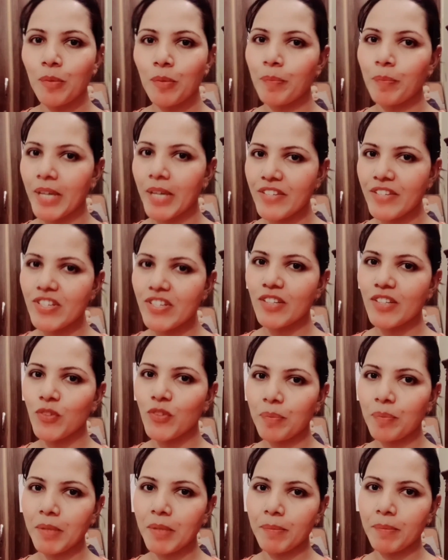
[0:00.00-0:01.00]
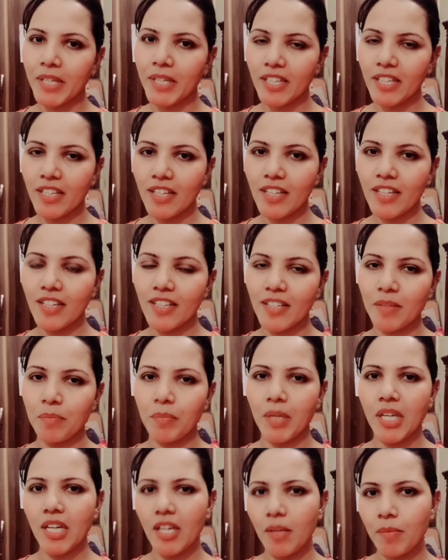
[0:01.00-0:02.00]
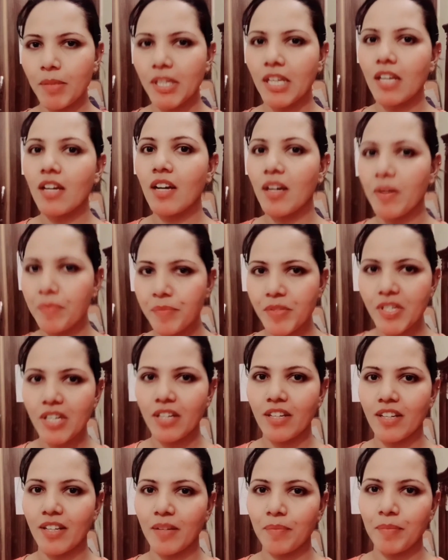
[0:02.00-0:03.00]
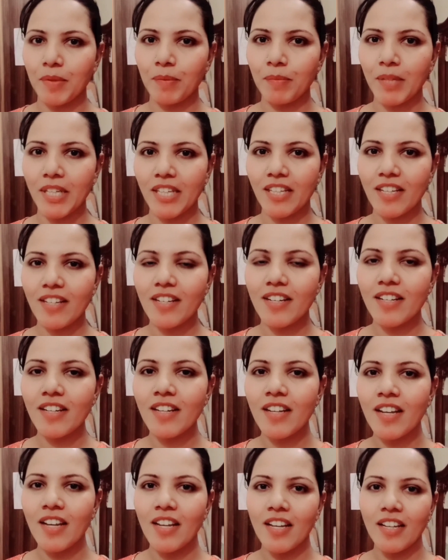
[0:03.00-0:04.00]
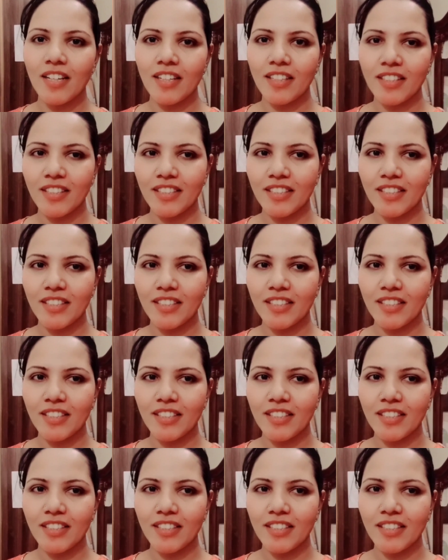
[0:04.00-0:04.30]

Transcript: मैं जा रही हूँ अपने भाई के घर मैं नहीं बल्कि हम जा रहे हैं अपने भाई के घर